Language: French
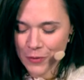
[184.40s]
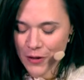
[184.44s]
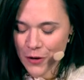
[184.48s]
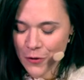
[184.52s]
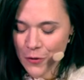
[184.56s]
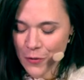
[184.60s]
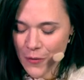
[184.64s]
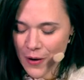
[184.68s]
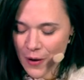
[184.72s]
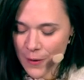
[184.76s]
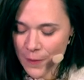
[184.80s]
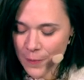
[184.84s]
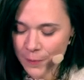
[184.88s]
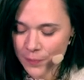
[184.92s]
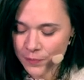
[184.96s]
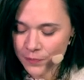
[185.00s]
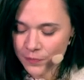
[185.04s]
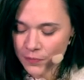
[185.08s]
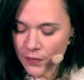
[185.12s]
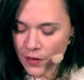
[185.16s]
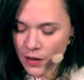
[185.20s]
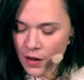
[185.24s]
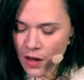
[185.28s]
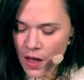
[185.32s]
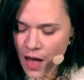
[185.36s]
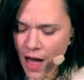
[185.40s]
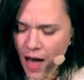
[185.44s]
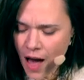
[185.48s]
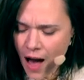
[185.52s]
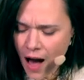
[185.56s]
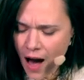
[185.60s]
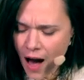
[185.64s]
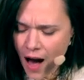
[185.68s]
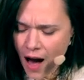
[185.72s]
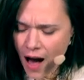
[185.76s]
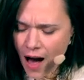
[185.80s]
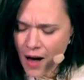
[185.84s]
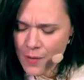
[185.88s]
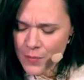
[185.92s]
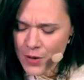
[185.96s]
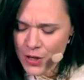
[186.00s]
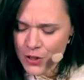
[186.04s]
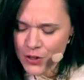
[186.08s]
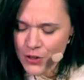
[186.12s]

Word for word: numéro un. Ah,